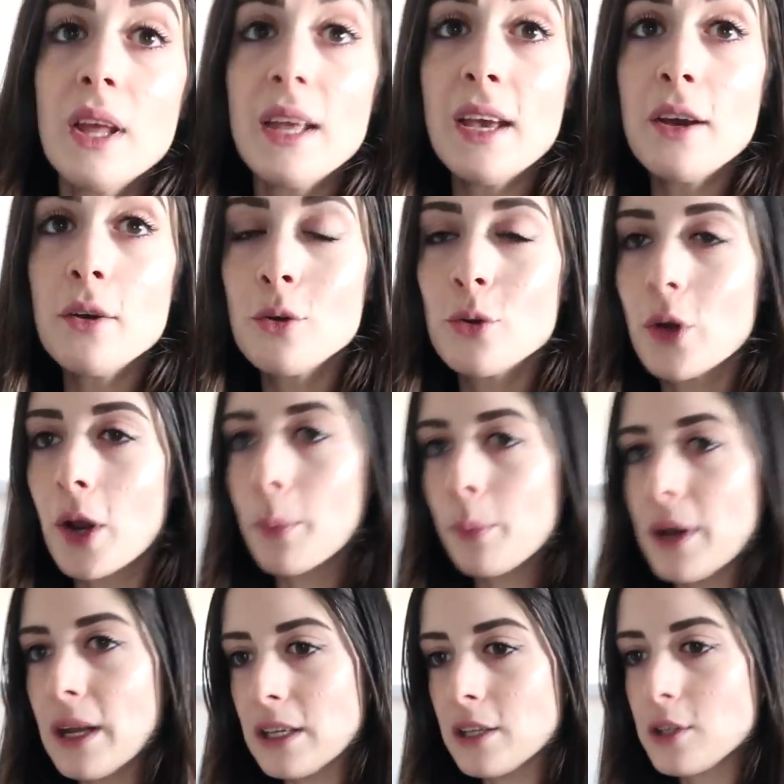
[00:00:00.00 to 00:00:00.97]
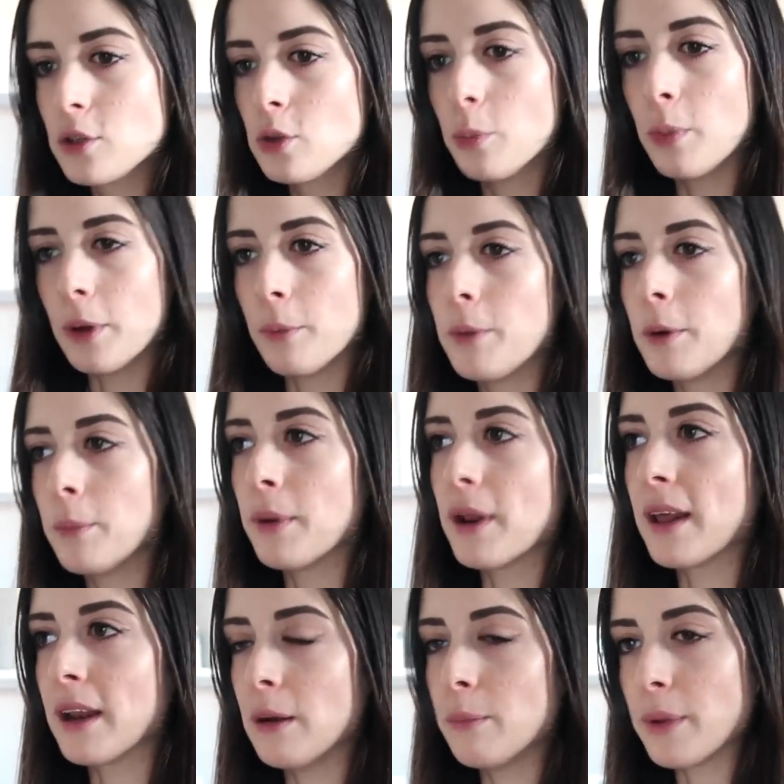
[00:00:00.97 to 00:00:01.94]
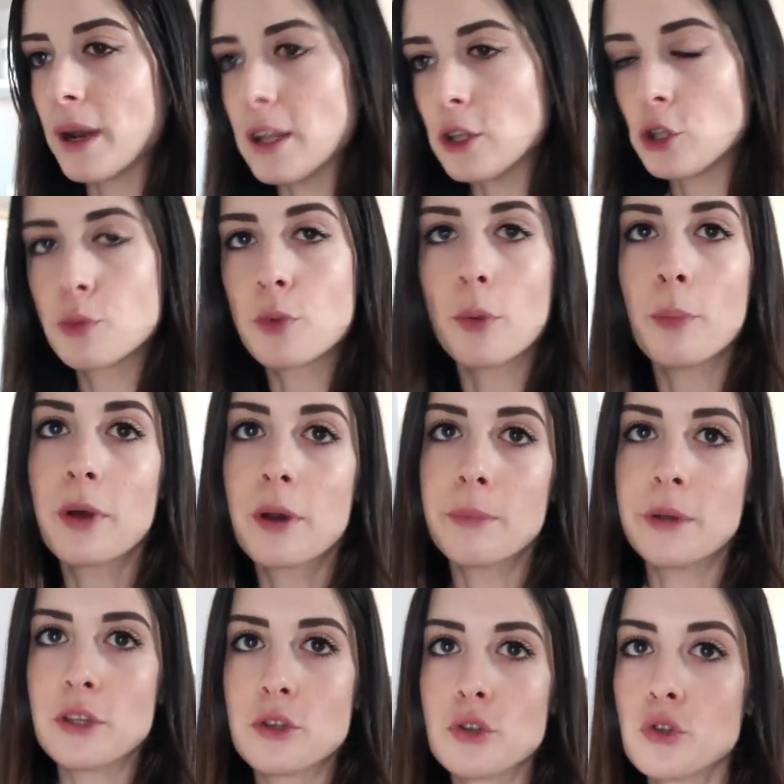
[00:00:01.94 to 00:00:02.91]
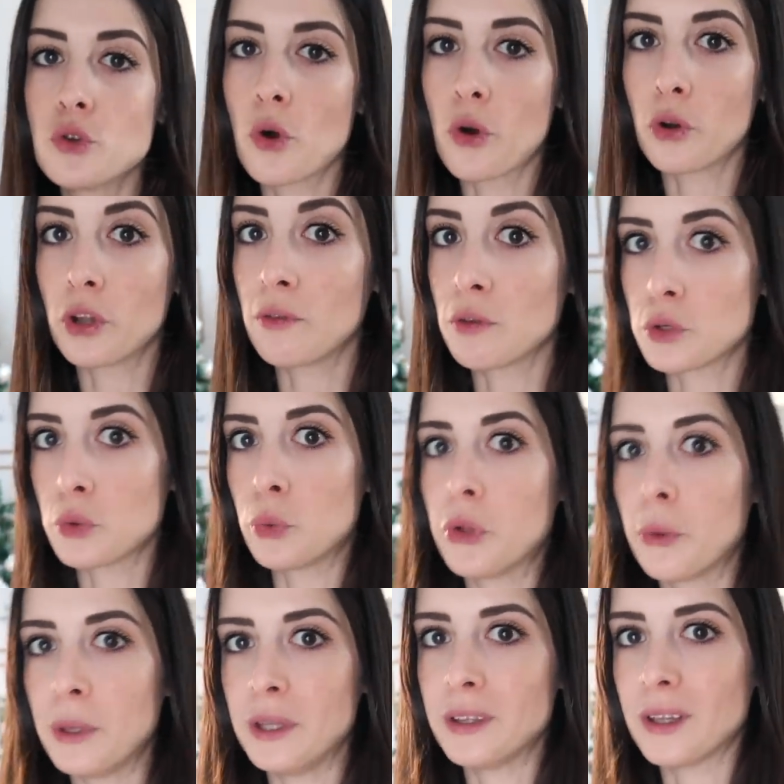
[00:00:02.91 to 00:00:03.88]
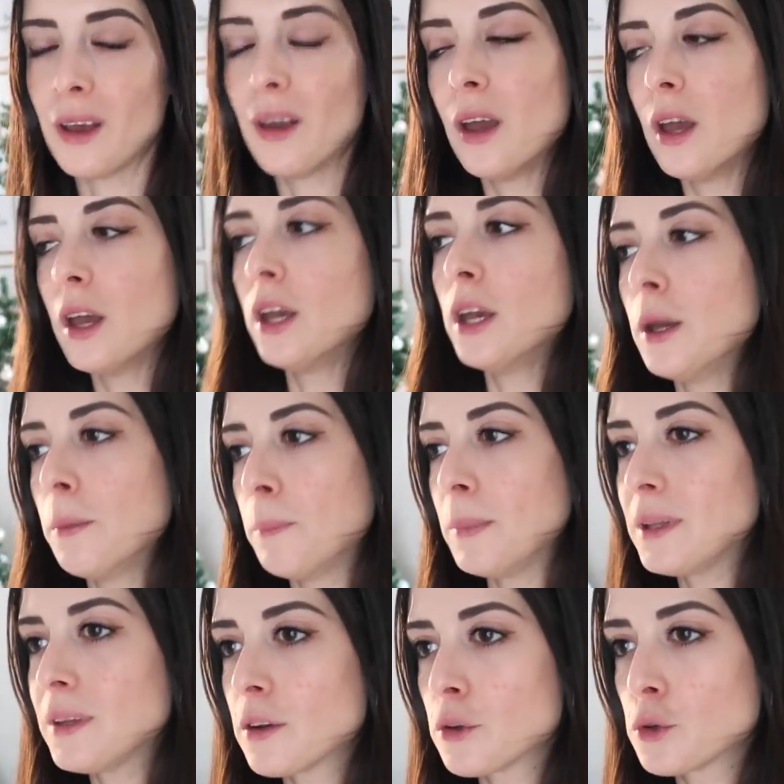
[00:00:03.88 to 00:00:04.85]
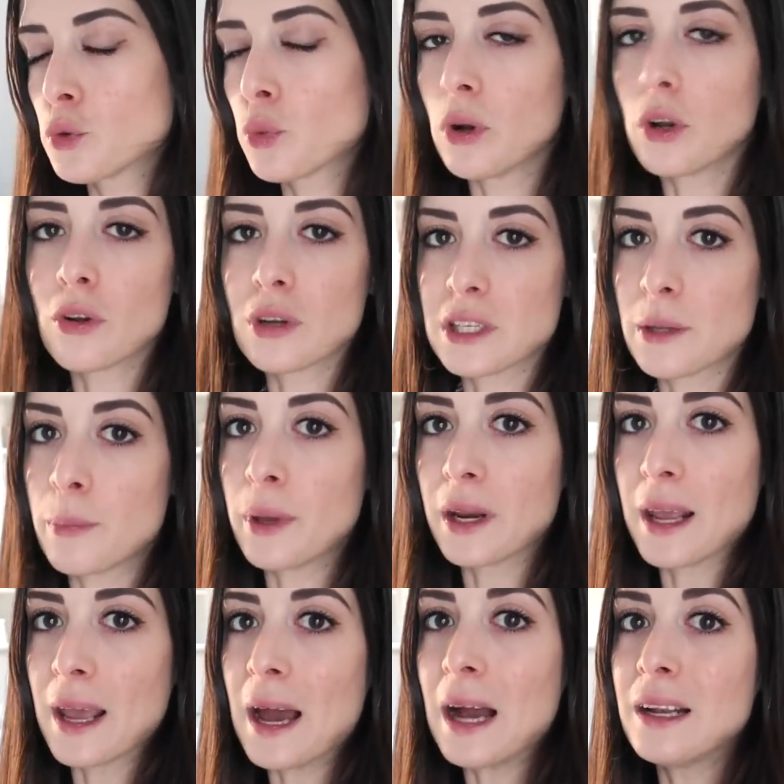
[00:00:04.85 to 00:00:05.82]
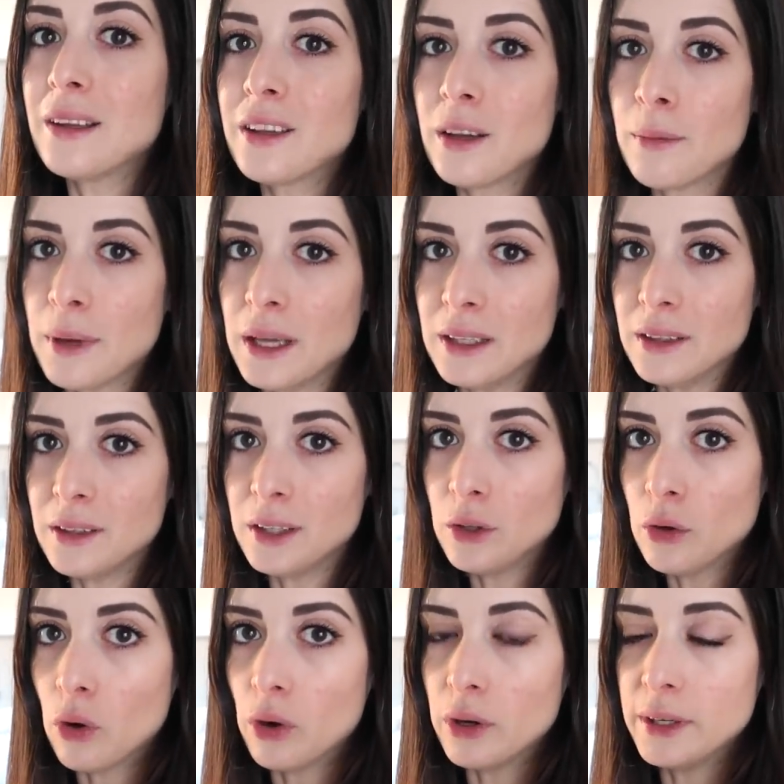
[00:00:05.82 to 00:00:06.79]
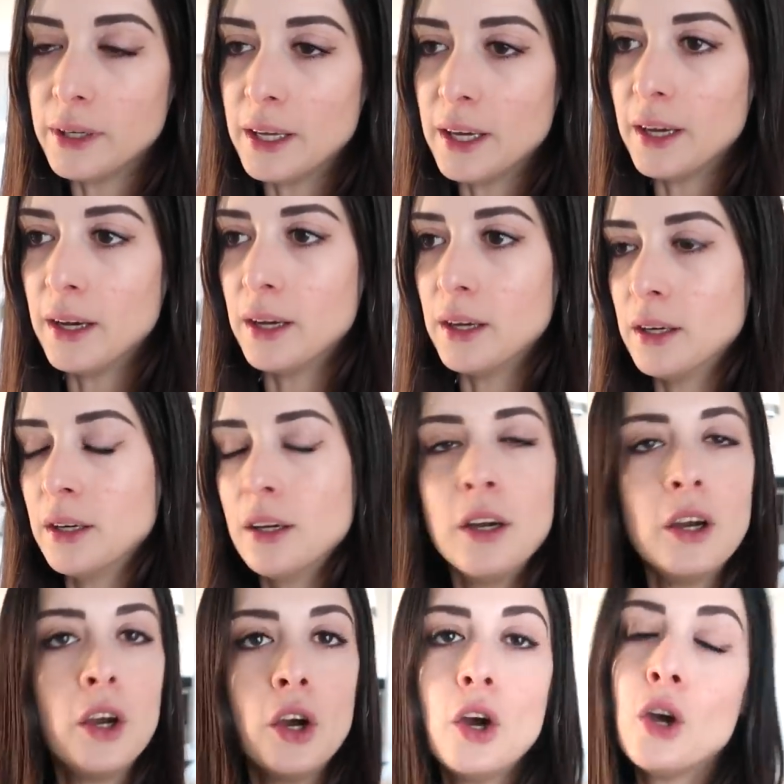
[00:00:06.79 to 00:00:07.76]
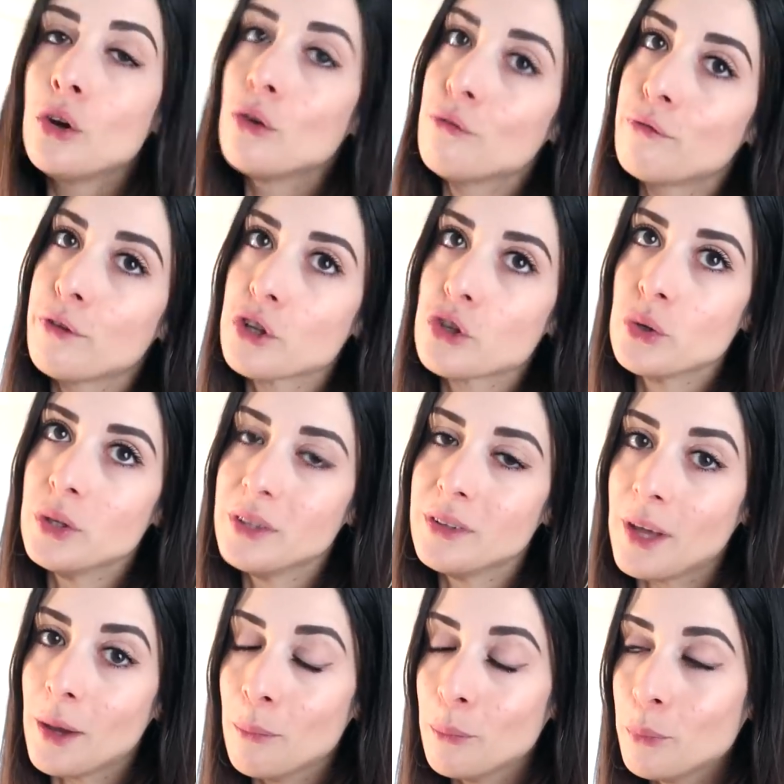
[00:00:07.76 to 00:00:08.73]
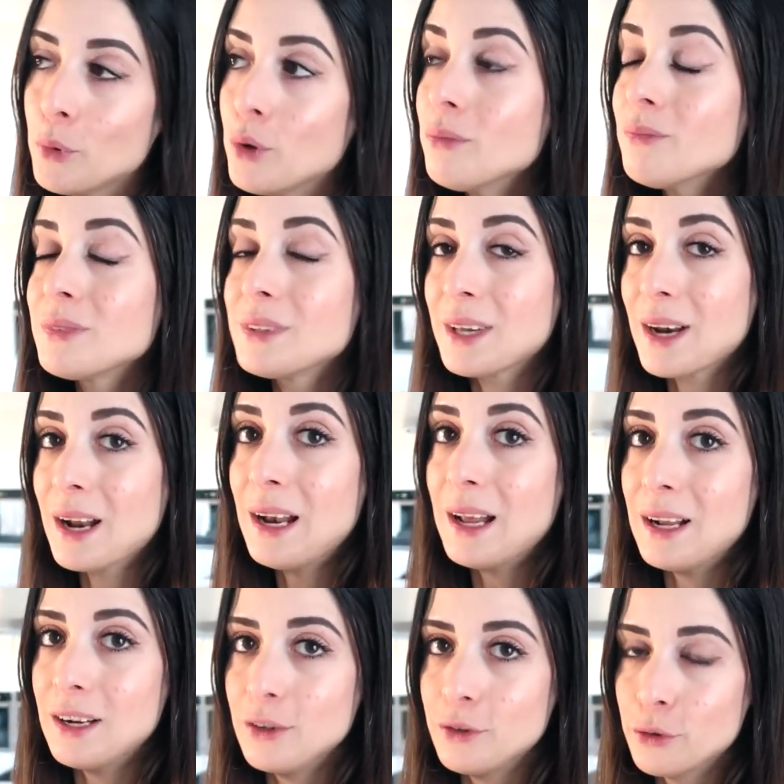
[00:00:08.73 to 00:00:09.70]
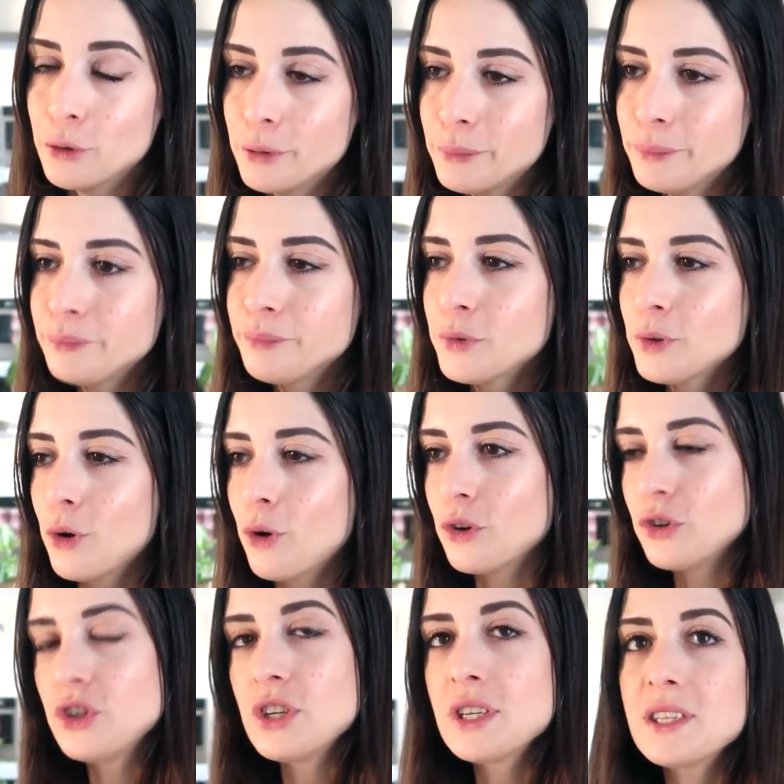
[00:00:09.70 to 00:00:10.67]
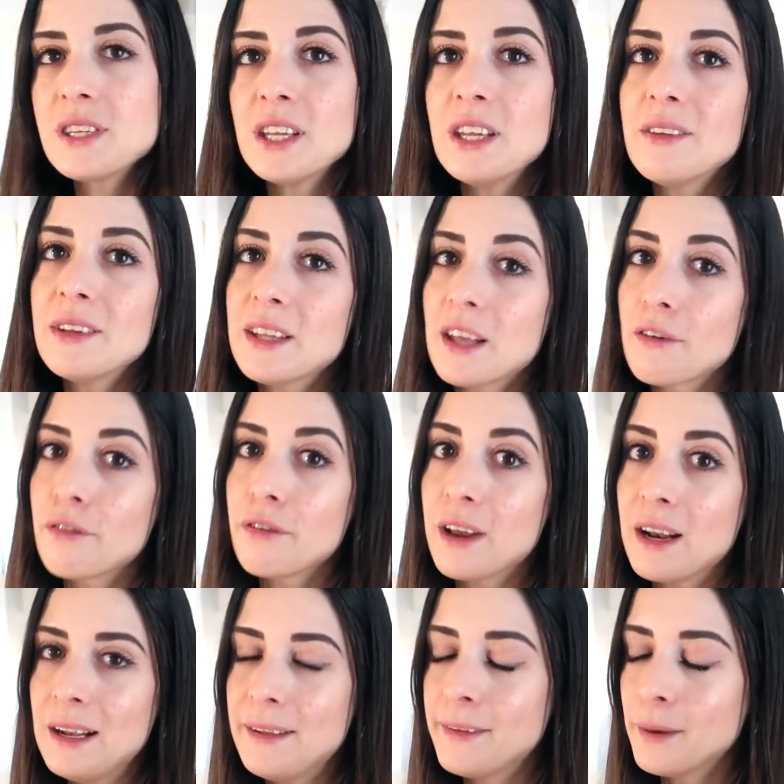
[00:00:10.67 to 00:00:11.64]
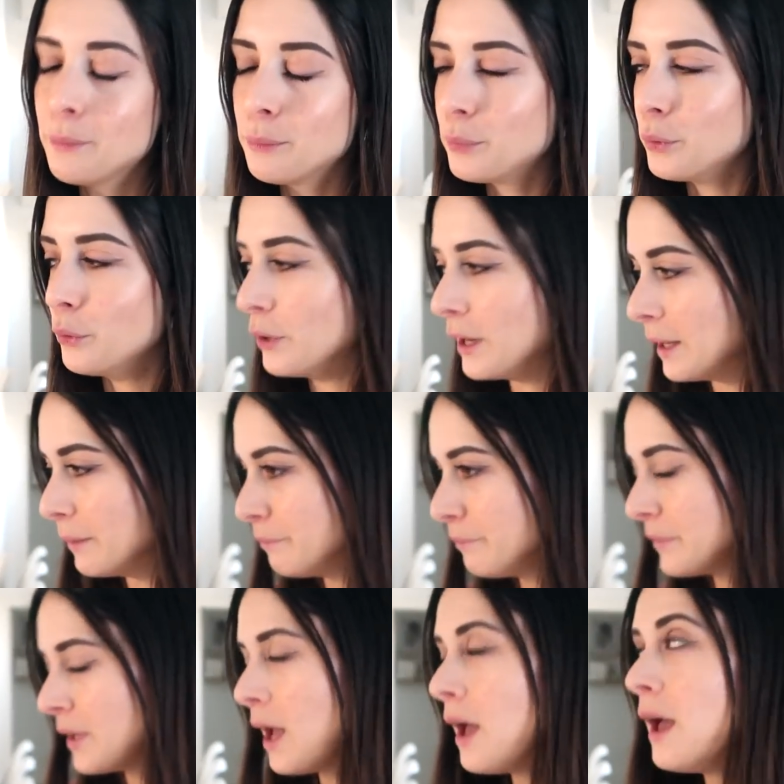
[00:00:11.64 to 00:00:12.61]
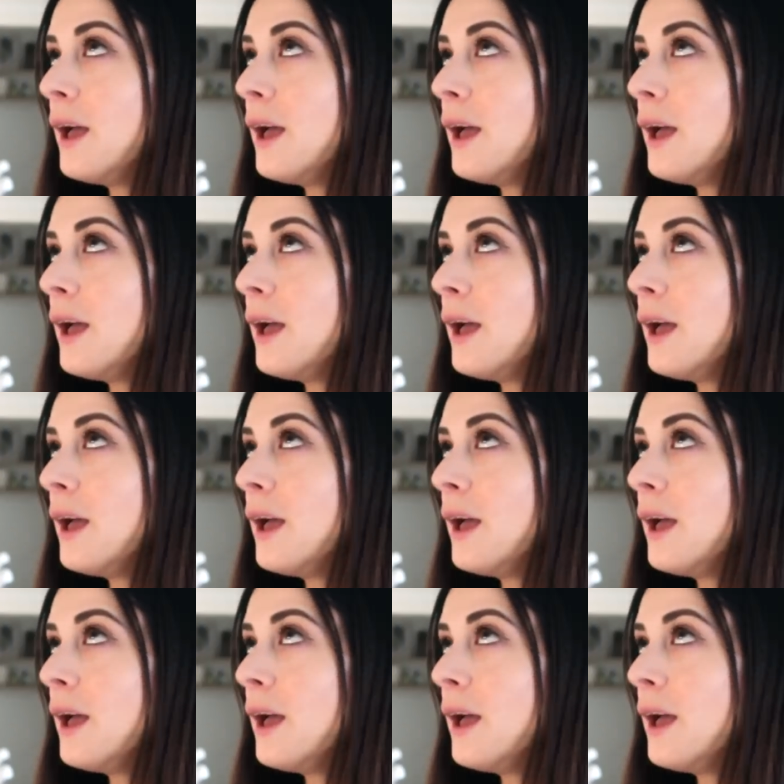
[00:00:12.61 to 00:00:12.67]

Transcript: è ancora presto per preparare il pranzo però per mezzogiorno devo assolutamente mettere su qualcosa perché altrimenti non, eh, non faccio in tempo tra l'altro oggi se deve andare a fare il tampone